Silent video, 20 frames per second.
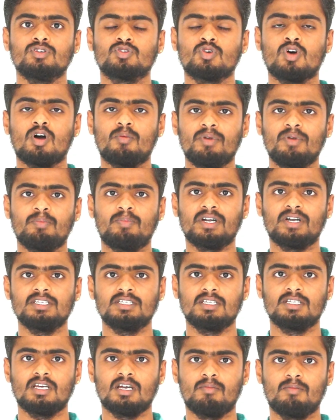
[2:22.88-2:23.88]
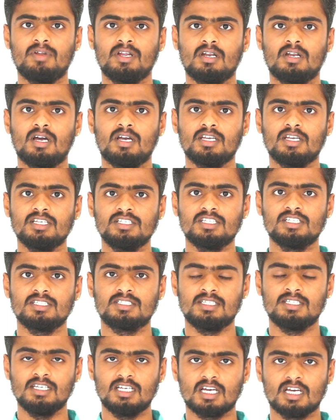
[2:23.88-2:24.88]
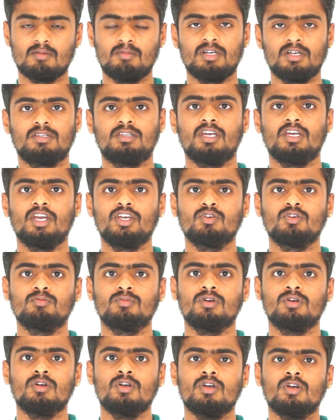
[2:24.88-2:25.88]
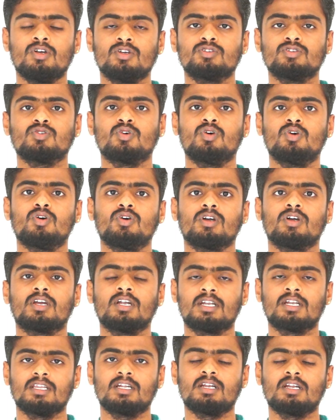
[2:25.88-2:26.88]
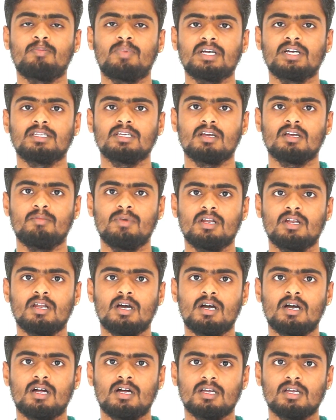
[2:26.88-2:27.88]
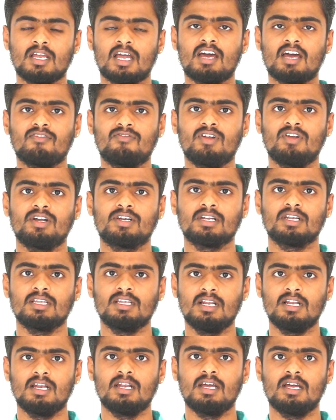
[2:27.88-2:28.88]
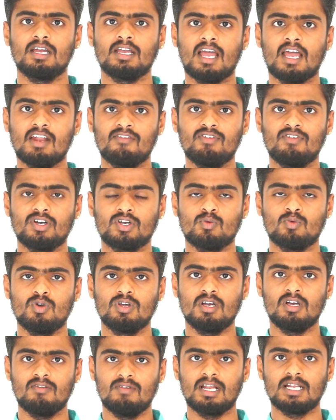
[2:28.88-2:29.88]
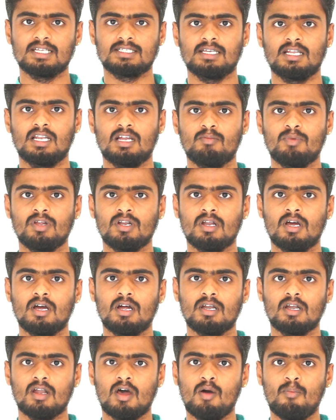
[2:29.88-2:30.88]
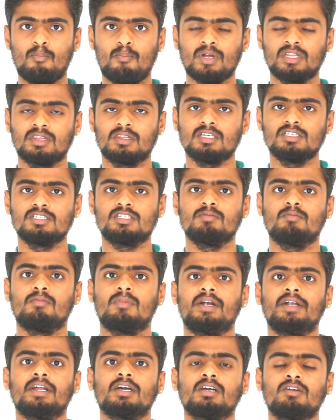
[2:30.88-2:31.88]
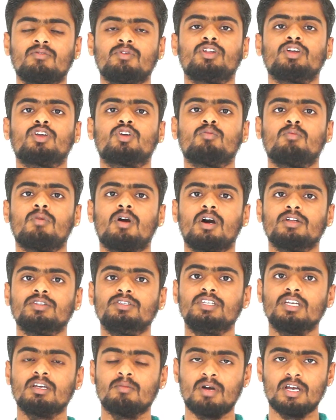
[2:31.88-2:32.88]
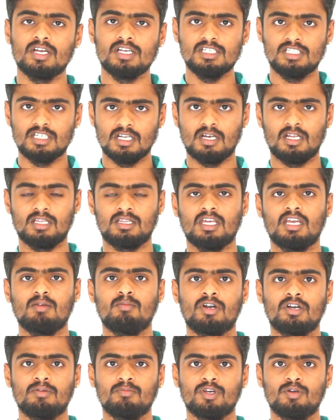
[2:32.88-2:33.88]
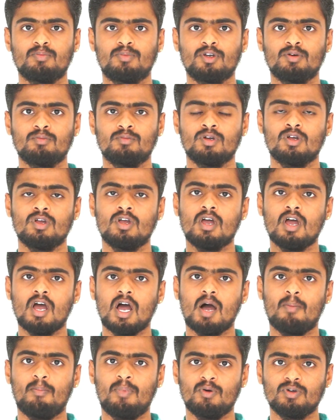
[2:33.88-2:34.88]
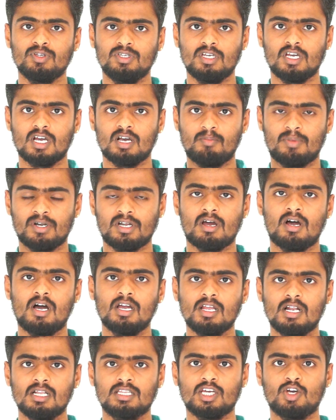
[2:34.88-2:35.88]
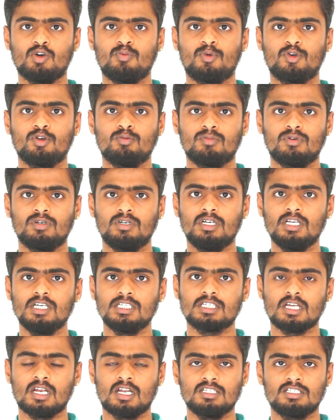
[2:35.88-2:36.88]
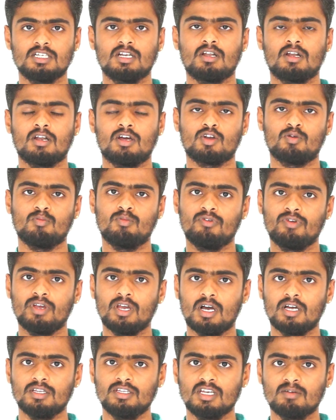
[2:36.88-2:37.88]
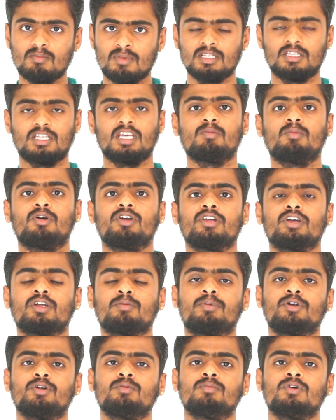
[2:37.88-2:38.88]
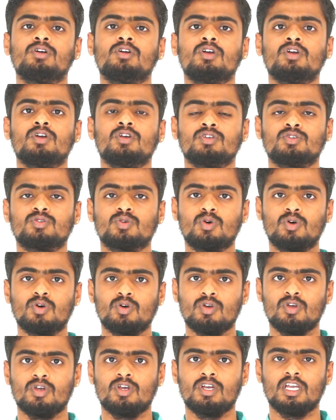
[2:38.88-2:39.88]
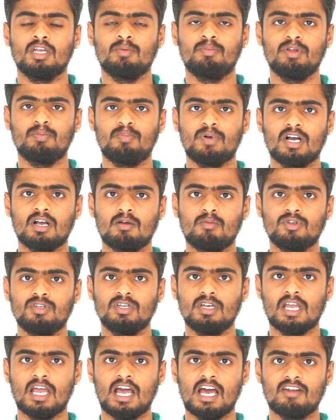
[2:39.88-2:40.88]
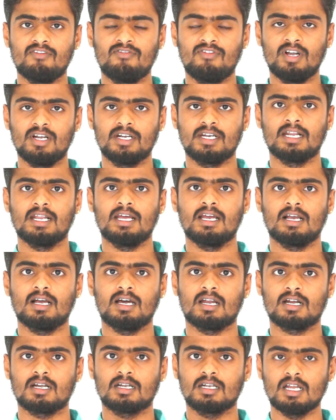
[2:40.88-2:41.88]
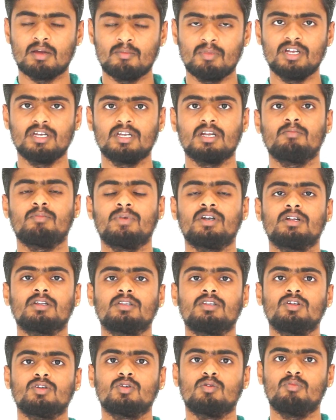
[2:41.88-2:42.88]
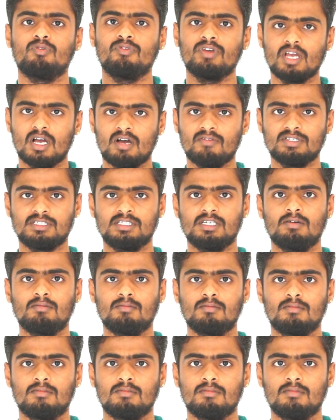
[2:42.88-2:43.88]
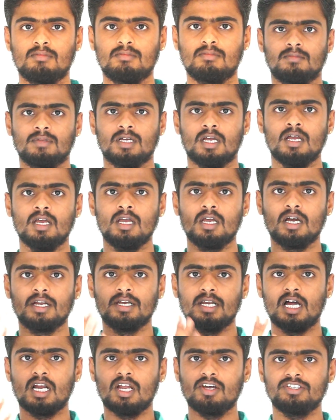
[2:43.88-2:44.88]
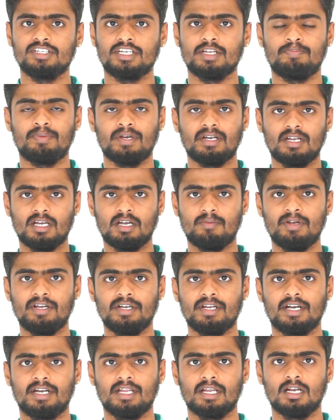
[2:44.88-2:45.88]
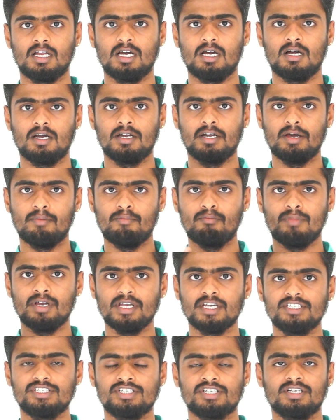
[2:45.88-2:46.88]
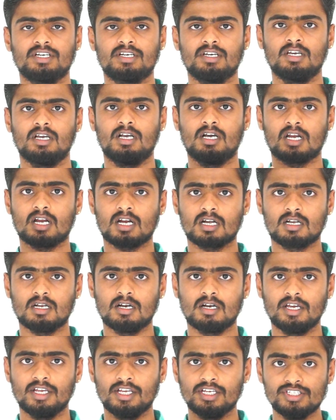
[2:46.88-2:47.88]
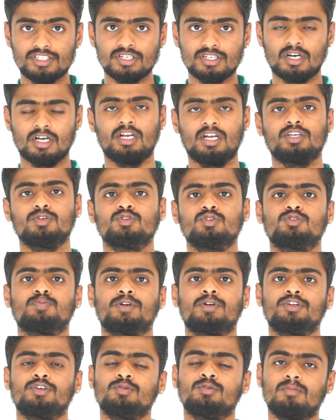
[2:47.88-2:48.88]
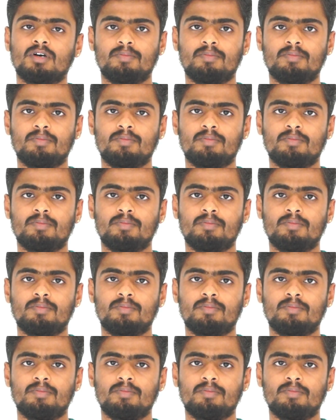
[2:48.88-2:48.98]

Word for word: ஸோ அப்படி படிஞ்சது அப்படின்னா இன்ஜின் சீக்கிரமாக தேயும் ஸோ கிட்டத்தட்ட பார்த்தீங்க அப்படின்னா ஏர் ஃபில்ட்ரு இல்லை ஏர் ஃபில்ட்ரு ஒழுங்காக வேலை செய்யலை அப்படின்னா நாற்பத்தஞ்சு மடங்கு வரைக்கும் அதிகமாக இன்ஜினில் தேய்மானம் ஏற்படும் அப்போ வந்து ஏகப்பட்ட ஆயில் தேவைப்படும் டீசல் என்ஜின்லாம் ரொம்பவே அதிகமாக தேய்மானம் ஏற்படும் ஸோ இப்படி பார்க்கும்போது ஏர் ஃபில்டரை கரெக்டாக மெயின்டைன் பண்ணுறது ரொம்பவே அவசியம் நாலாவது டிப் என்ன அப்படின்னு கேட்டிங்கன்னா நம்ம என்ஜினுக்கு கரெக்டான என்ஜின் ஆயிலை யூஸ் பண்ணணும்